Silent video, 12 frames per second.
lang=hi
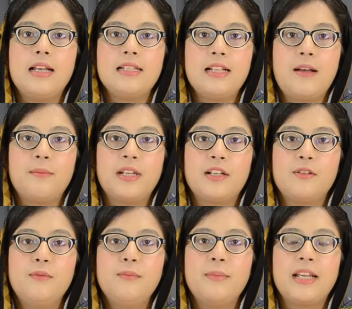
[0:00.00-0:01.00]
अस्सलाम
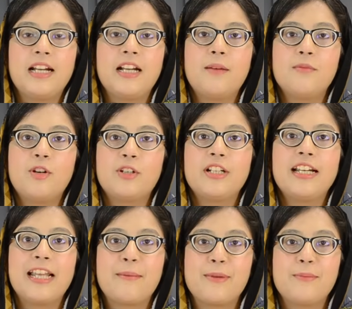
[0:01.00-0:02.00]
मेरा नाम डॉक्टर
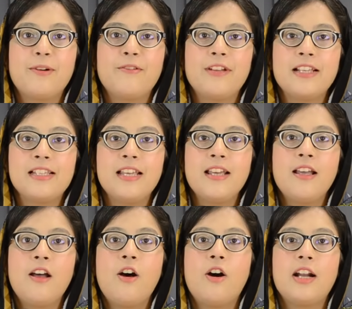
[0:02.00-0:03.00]
एमन परवेज़ है
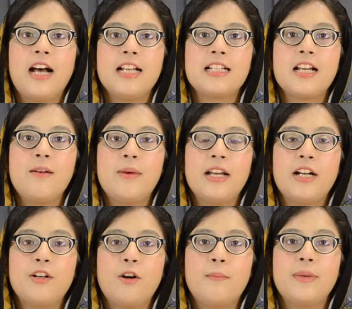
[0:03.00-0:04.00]
और आज का
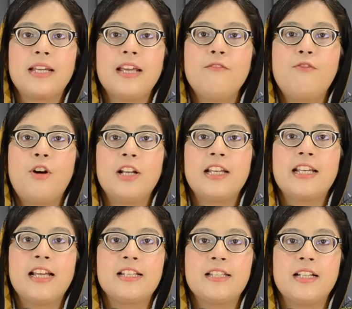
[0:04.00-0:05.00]
हमारा टॉपिक है
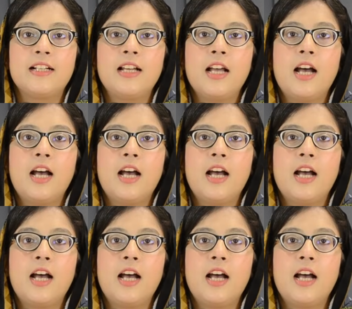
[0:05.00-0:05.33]
फॉलिक एसिड